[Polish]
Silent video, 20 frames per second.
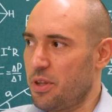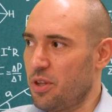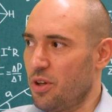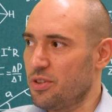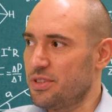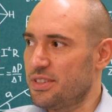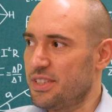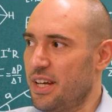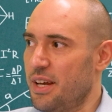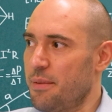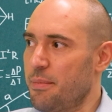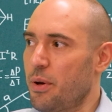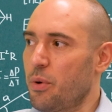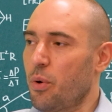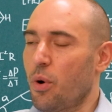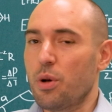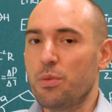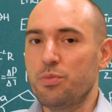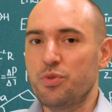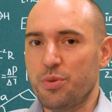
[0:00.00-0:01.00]
pieniądze,
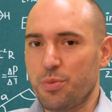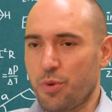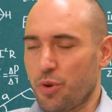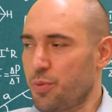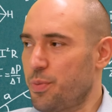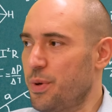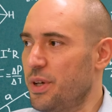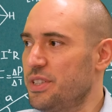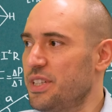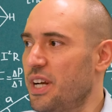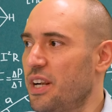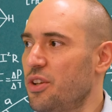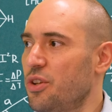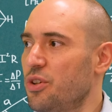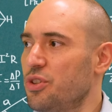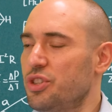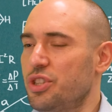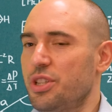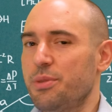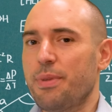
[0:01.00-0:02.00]
mają olbrzymią
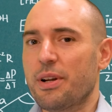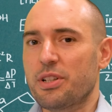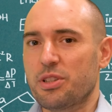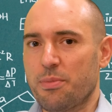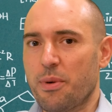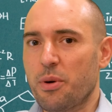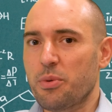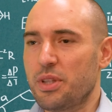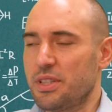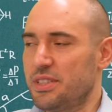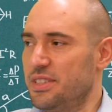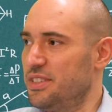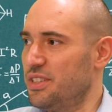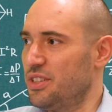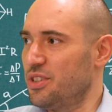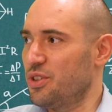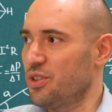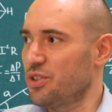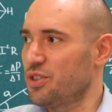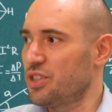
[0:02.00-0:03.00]
odpowiedzialność i bardzo małą
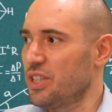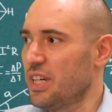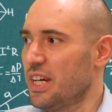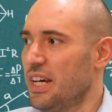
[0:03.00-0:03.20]
decyzyjność.